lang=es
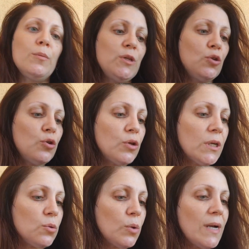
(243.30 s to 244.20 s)
pero mi tono
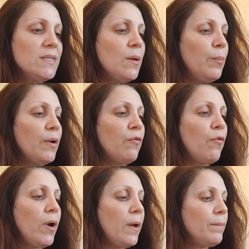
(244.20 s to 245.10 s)
natural siempre
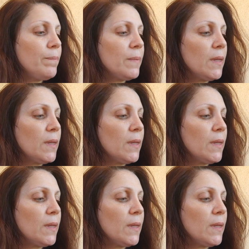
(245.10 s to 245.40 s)
fue